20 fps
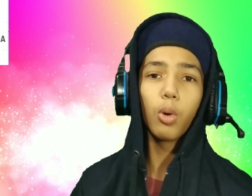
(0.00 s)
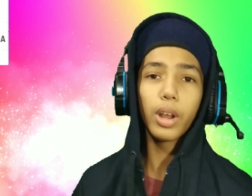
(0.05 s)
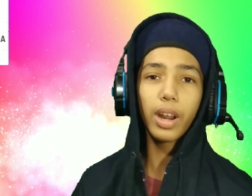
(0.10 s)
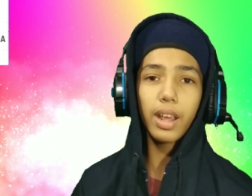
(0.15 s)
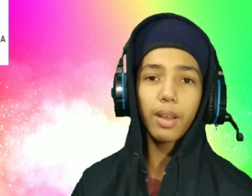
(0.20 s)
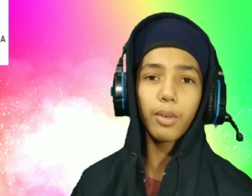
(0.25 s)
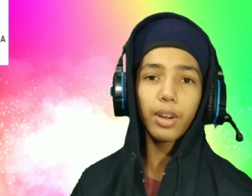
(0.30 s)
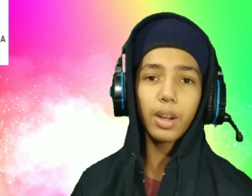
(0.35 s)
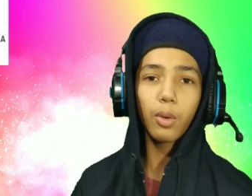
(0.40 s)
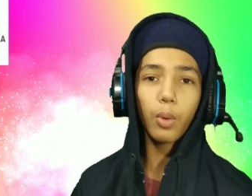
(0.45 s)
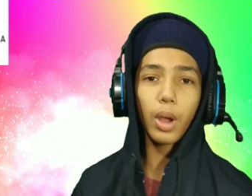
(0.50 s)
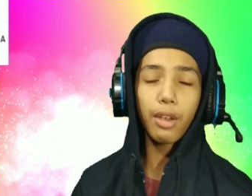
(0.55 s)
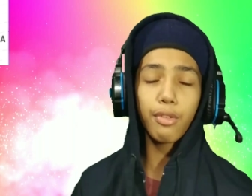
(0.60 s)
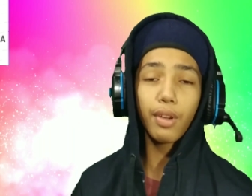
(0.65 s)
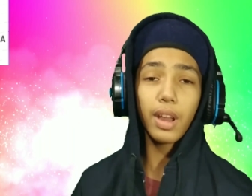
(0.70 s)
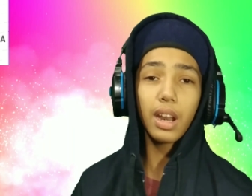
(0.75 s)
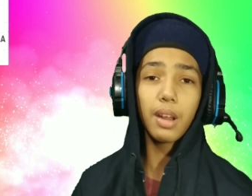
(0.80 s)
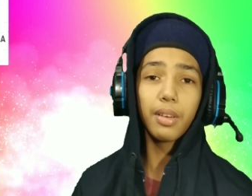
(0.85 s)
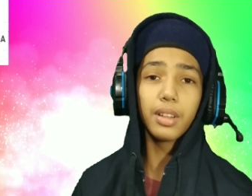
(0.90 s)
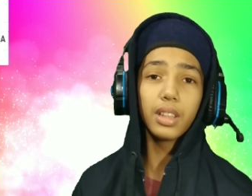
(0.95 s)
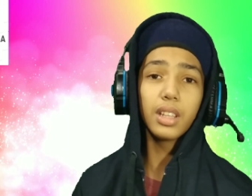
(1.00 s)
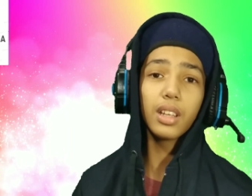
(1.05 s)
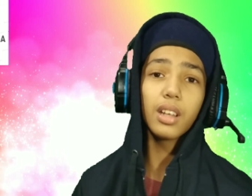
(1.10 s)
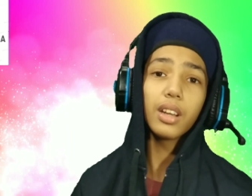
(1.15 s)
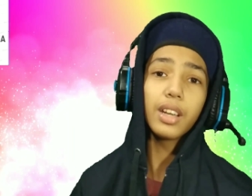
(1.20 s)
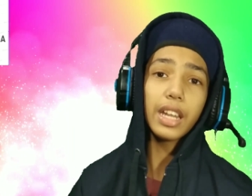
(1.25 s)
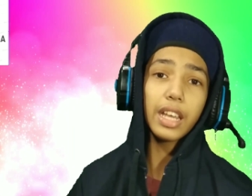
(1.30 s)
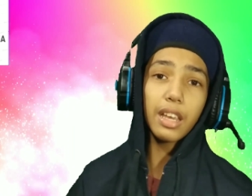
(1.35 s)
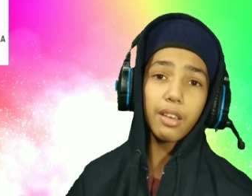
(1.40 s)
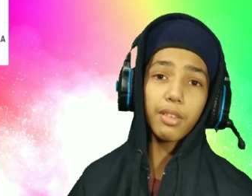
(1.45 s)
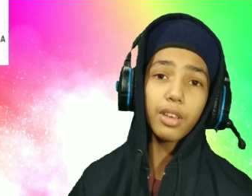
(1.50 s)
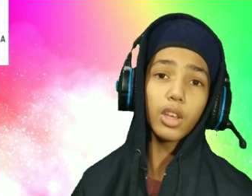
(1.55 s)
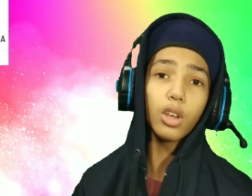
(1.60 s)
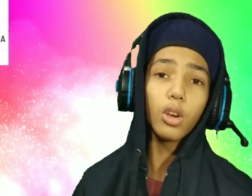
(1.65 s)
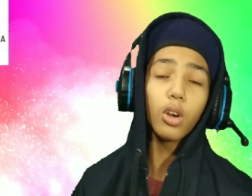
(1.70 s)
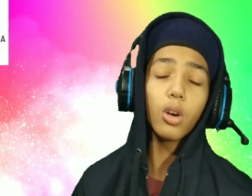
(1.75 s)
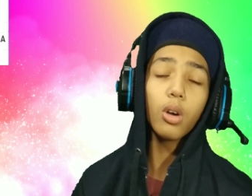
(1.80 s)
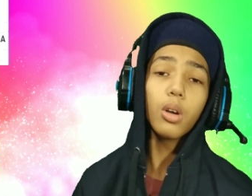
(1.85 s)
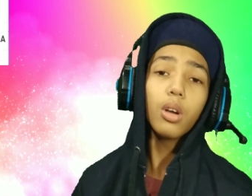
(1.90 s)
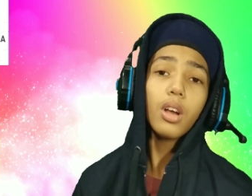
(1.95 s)
ஒரே வைஃபைல வந்து
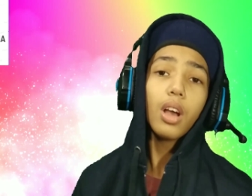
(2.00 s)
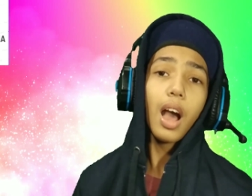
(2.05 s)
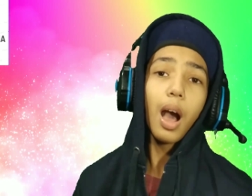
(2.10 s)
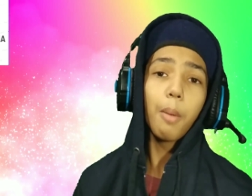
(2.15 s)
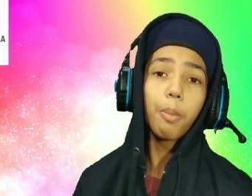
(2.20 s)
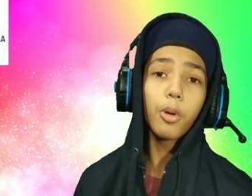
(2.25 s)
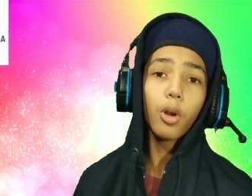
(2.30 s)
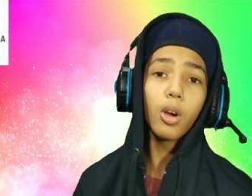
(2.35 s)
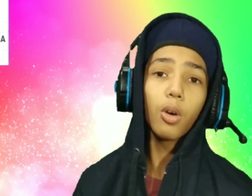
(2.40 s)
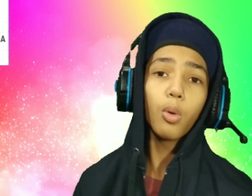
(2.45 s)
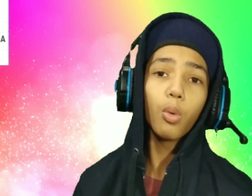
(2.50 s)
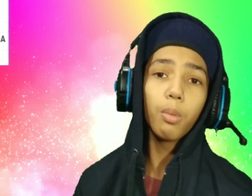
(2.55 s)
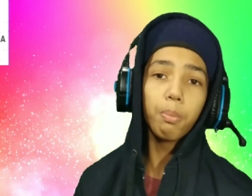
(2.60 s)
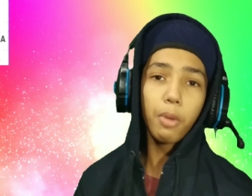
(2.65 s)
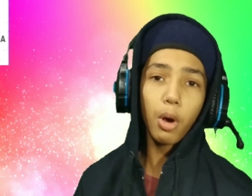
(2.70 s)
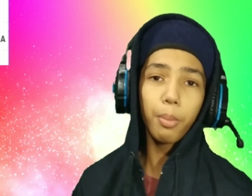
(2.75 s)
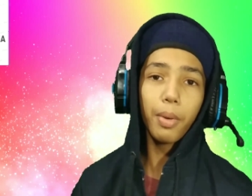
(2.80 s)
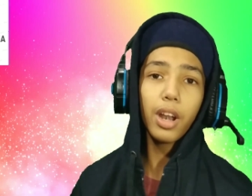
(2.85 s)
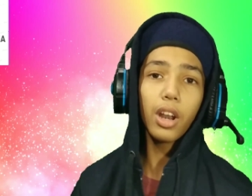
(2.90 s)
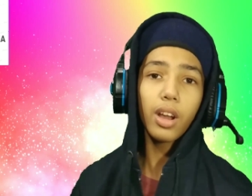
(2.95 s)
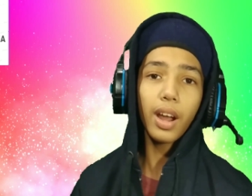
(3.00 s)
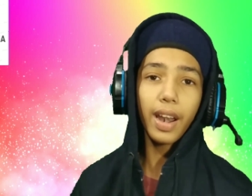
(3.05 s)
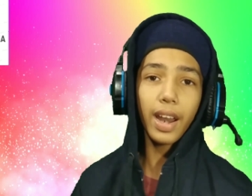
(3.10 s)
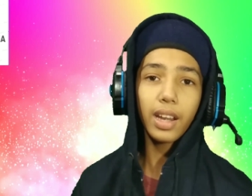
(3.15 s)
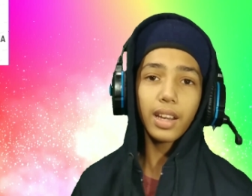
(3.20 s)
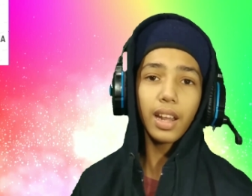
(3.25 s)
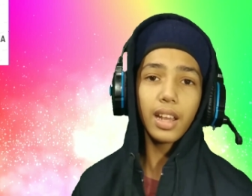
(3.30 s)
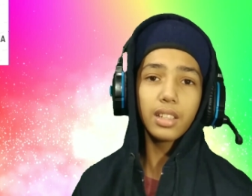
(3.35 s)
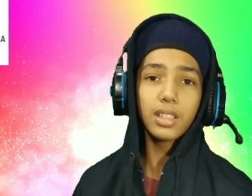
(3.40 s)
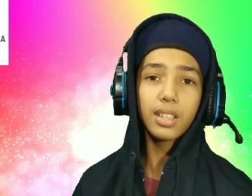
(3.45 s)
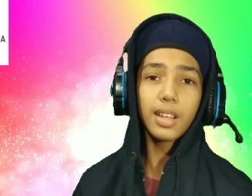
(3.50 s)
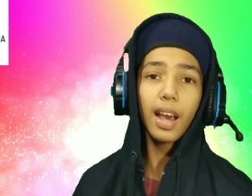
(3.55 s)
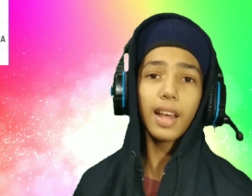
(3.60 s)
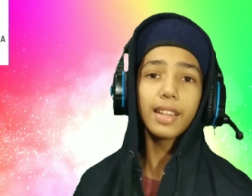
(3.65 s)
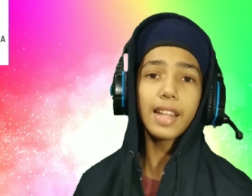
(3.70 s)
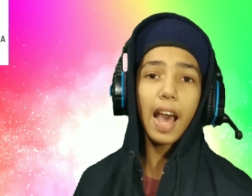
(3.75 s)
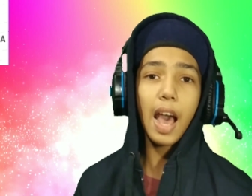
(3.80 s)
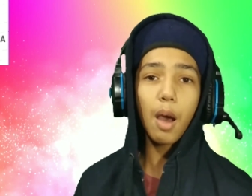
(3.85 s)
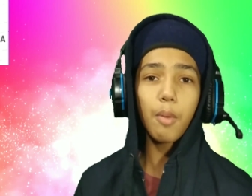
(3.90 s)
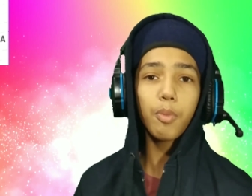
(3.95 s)
டிவியும் அப்புறம் மொபைலும் கனெக்ட் ஆயிடுச்சுன்னா
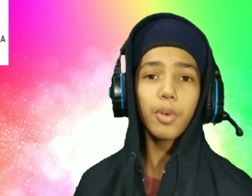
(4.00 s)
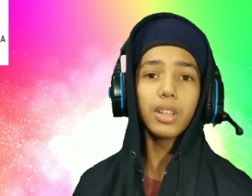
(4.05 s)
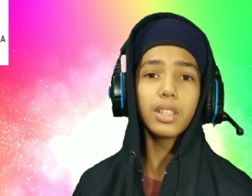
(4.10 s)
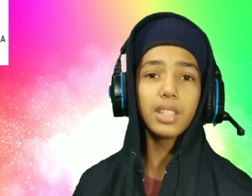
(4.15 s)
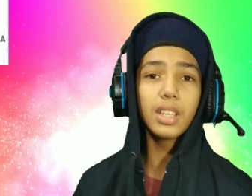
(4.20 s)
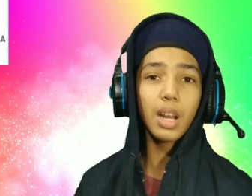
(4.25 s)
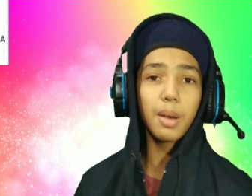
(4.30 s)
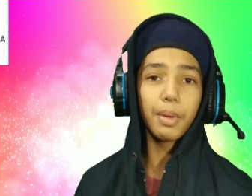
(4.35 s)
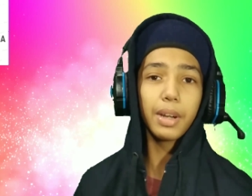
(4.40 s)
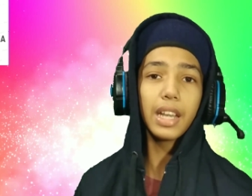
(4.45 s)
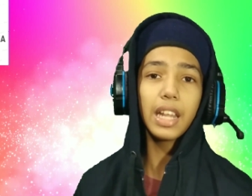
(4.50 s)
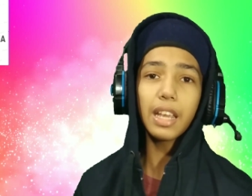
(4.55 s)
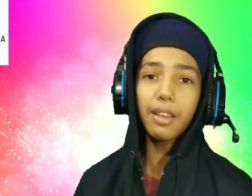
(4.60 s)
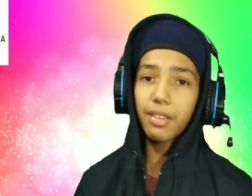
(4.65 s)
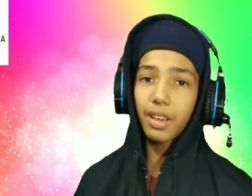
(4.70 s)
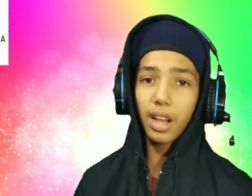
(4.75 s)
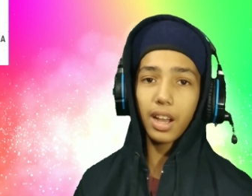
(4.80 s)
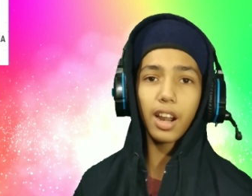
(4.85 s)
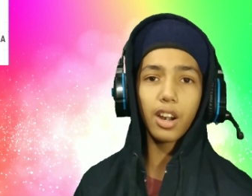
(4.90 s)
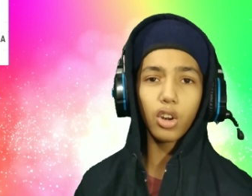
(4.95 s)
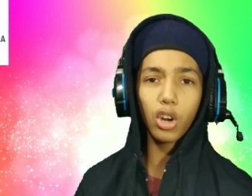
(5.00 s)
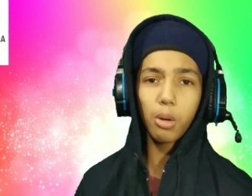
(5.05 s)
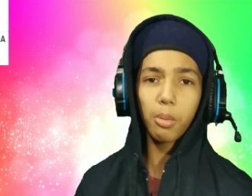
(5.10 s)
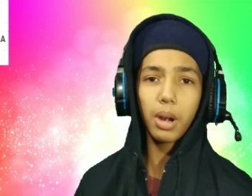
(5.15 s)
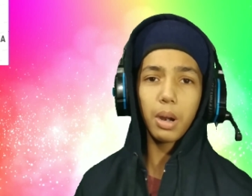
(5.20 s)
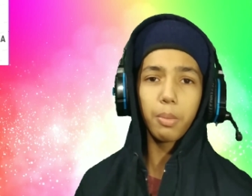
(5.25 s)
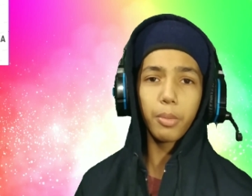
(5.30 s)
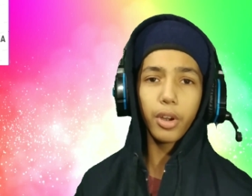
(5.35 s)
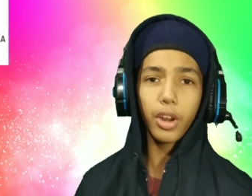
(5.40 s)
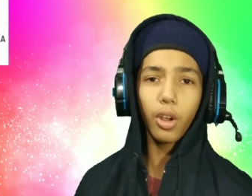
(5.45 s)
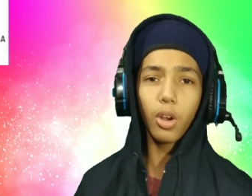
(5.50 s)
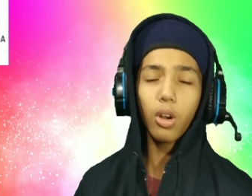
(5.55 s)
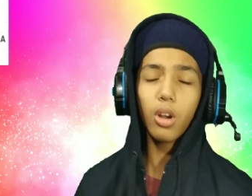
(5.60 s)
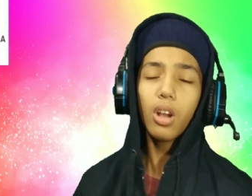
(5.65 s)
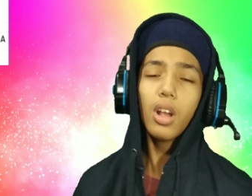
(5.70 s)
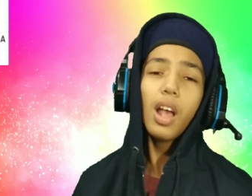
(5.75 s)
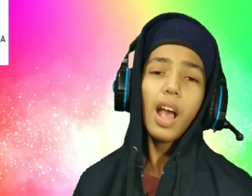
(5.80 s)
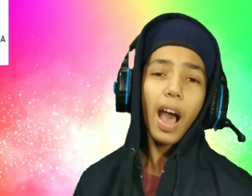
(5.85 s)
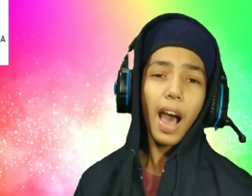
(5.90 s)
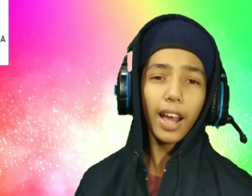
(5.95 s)
அந்த ஆப் வச்சு நம்ம டிவியை கண்ட்ரோல் பண்ண முடியும்
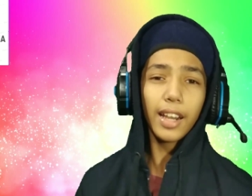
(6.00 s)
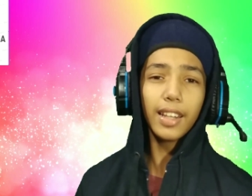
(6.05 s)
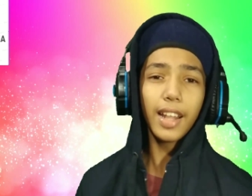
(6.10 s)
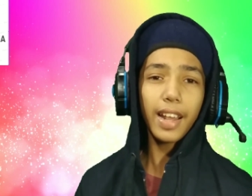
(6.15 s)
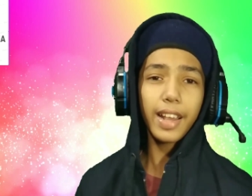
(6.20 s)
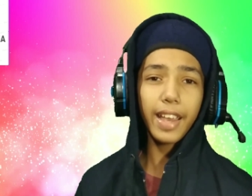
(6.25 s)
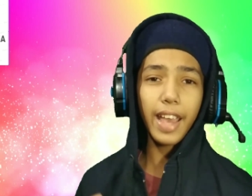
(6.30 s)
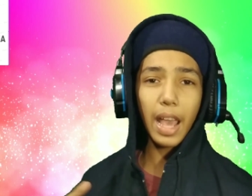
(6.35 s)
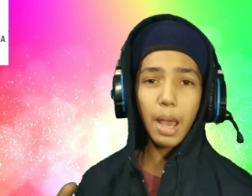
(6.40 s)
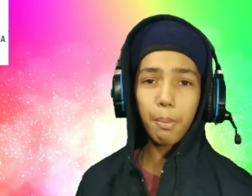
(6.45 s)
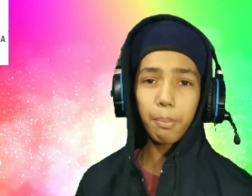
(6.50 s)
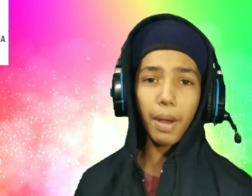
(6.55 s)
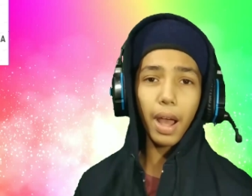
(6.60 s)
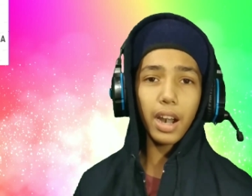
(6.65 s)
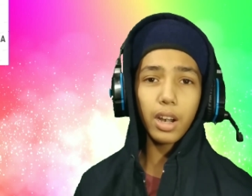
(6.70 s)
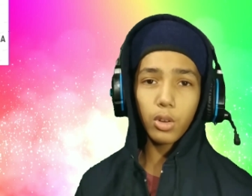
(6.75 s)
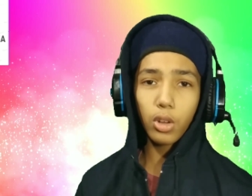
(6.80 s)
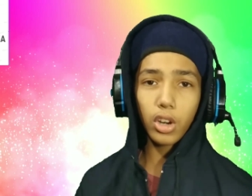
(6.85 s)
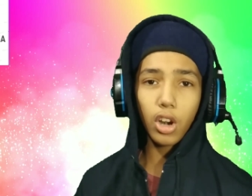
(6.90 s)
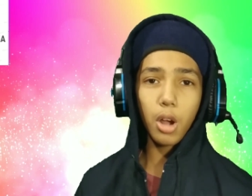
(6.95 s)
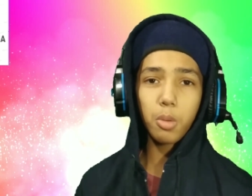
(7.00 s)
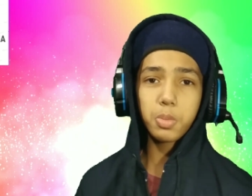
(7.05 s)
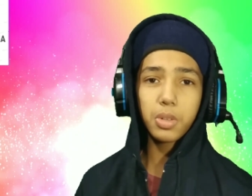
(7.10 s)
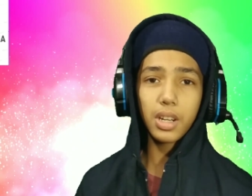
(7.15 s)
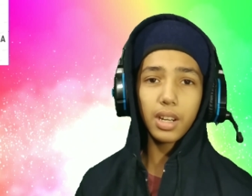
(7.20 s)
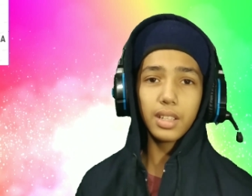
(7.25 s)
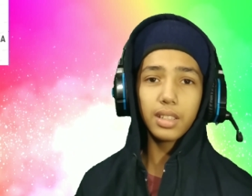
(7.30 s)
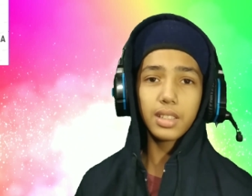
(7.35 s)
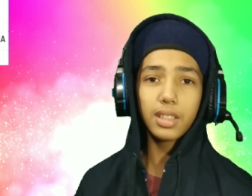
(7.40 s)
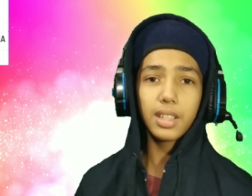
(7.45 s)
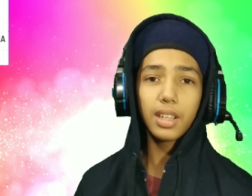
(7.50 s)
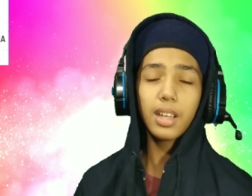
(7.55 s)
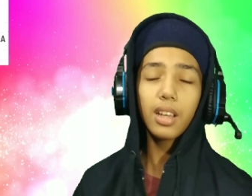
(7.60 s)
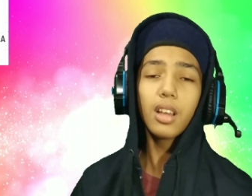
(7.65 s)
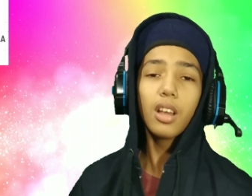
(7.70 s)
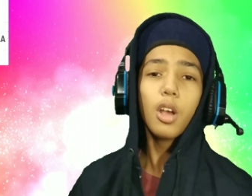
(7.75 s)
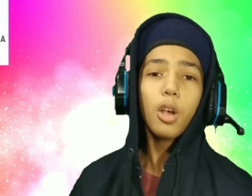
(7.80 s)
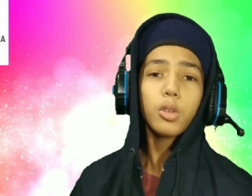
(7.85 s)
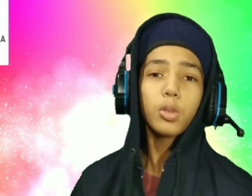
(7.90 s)
அதுல கேம் பேட்னு ஒரு ஆப்ஷன் இருந்துச்சு